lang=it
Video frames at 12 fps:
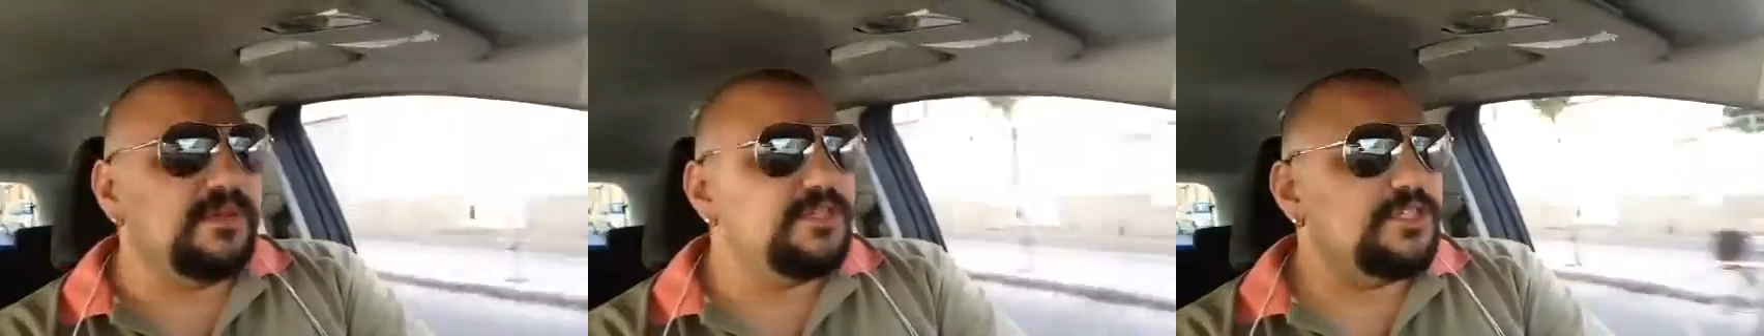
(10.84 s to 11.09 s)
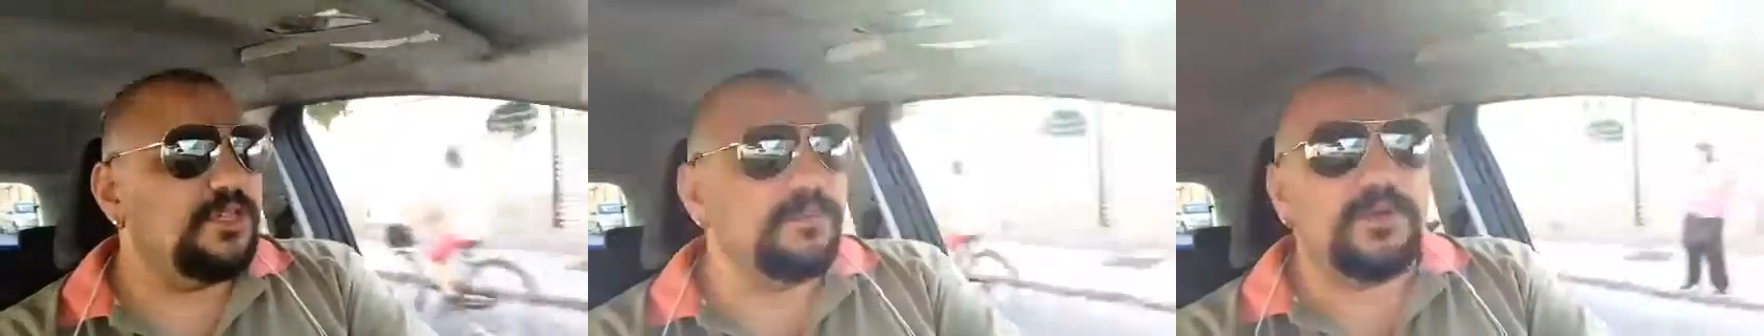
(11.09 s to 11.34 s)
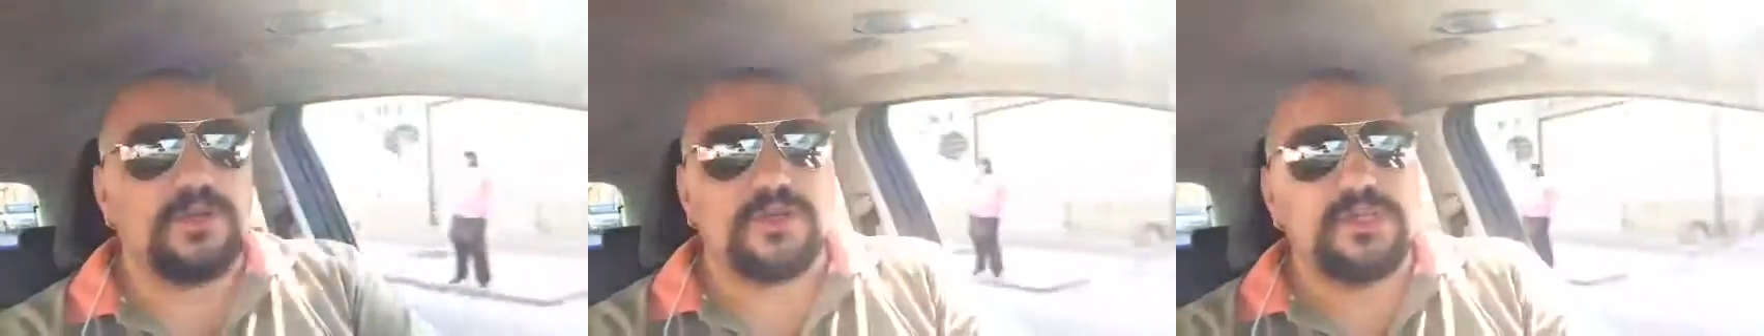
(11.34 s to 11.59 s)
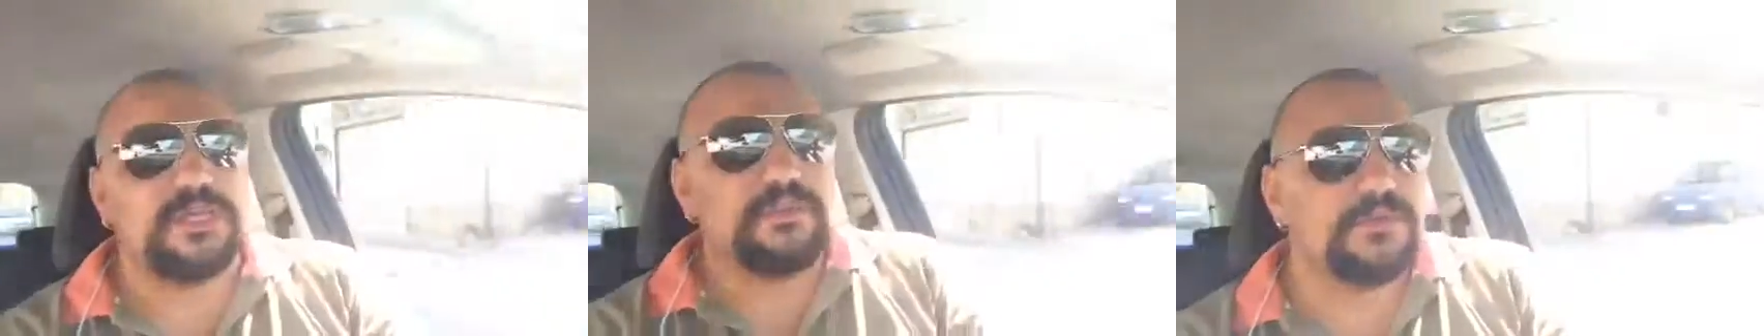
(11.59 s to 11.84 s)
Virgilio
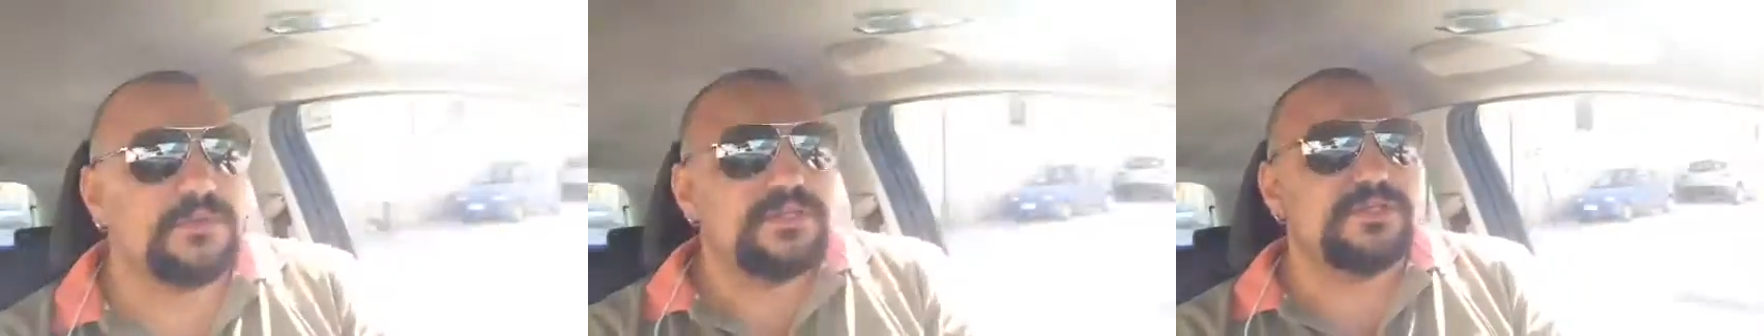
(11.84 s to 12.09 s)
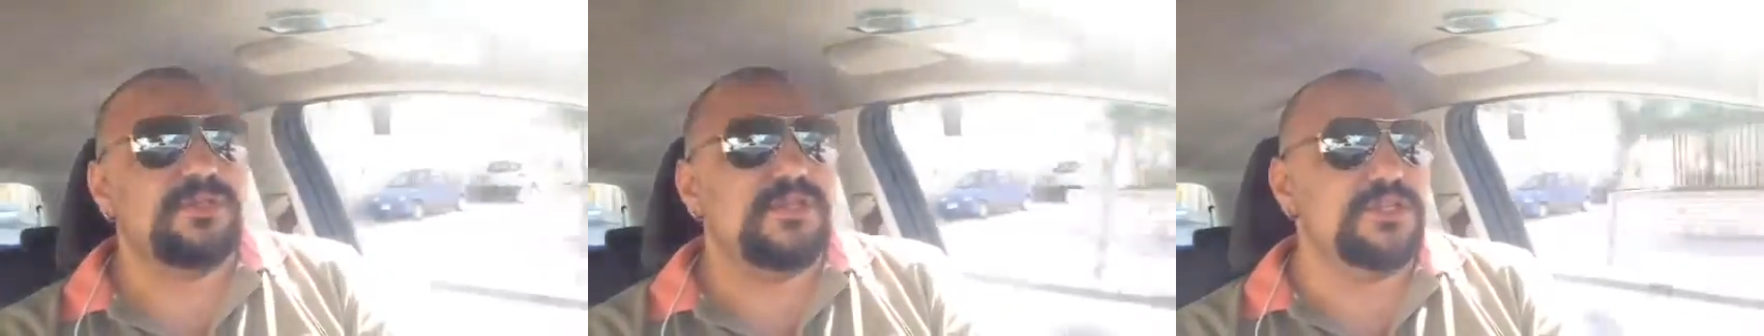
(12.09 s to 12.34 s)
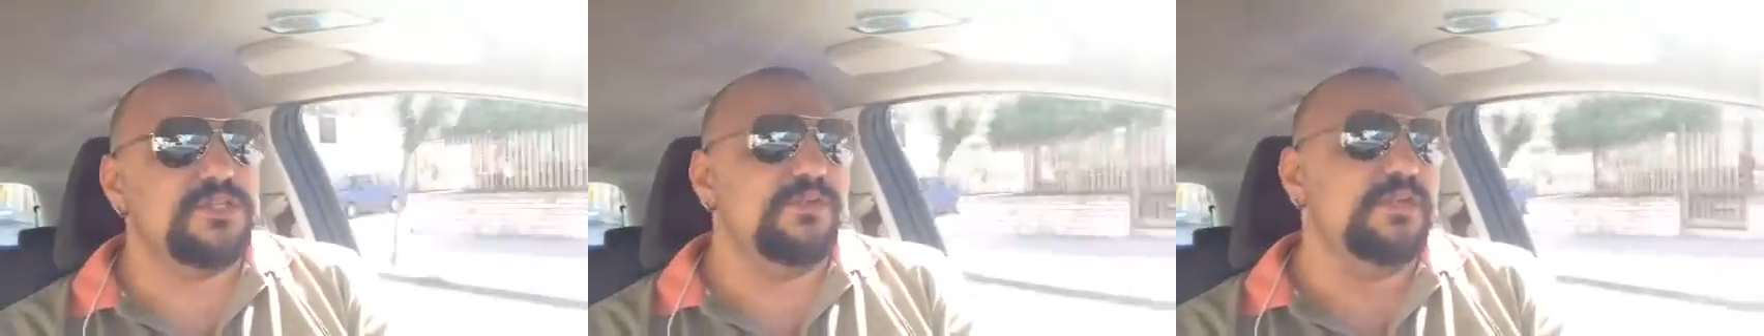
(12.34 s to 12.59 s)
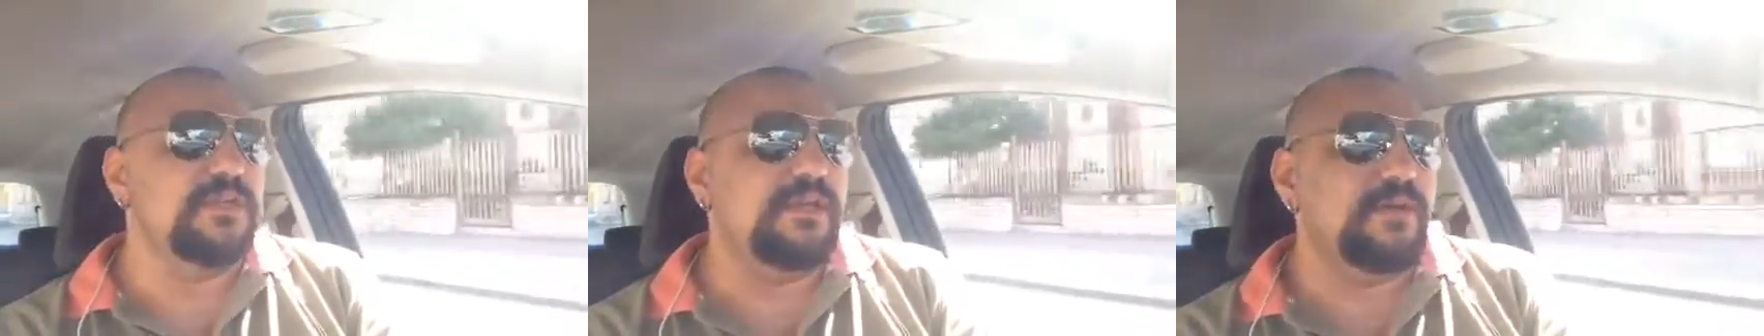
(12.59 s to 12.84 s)
Monaco della protezione
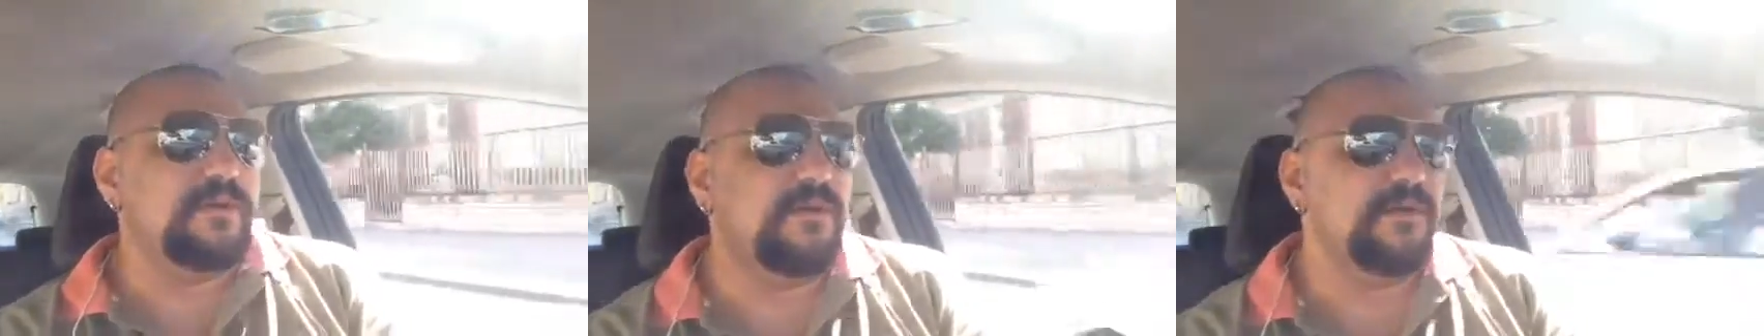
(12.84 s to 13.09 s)
civile,